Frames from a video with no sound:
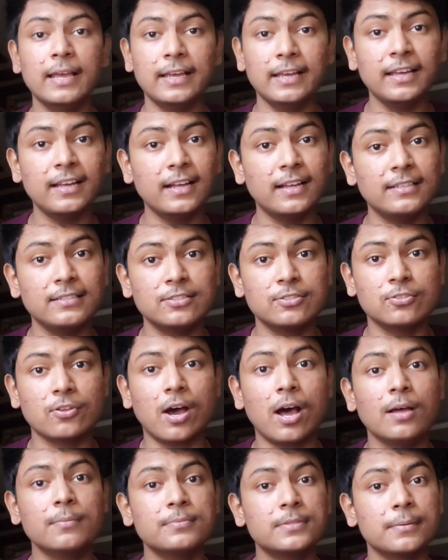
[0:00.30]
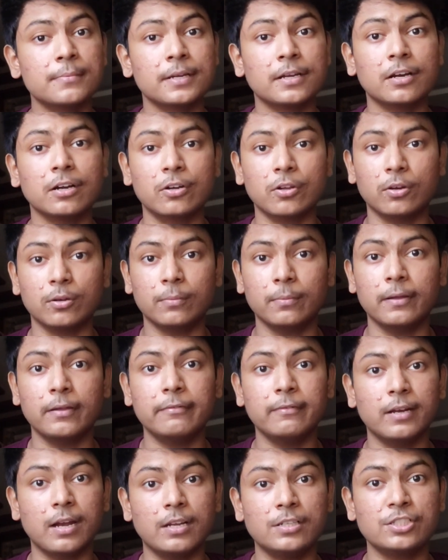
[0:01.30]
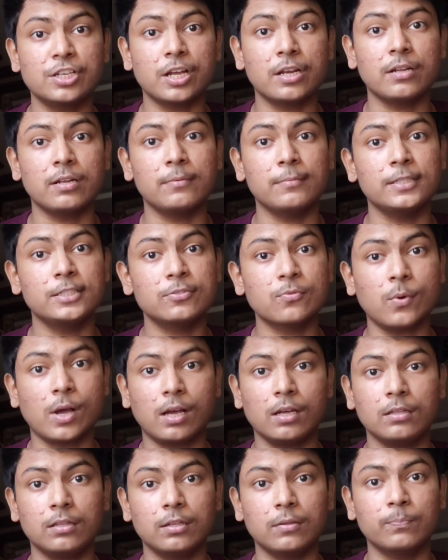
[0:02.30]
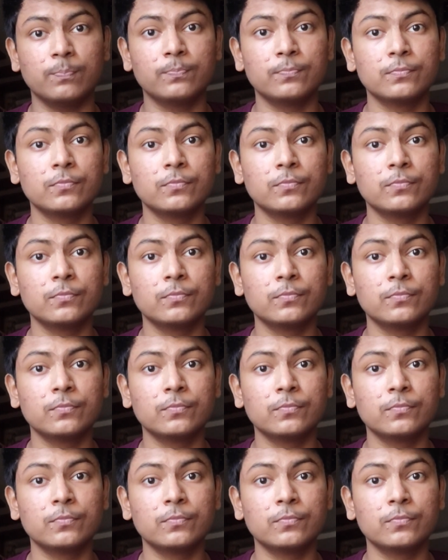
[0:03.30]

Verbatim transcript: हे hey गाइस तो आप सभी का टॉक बाय विराट चैनल में स्वागत है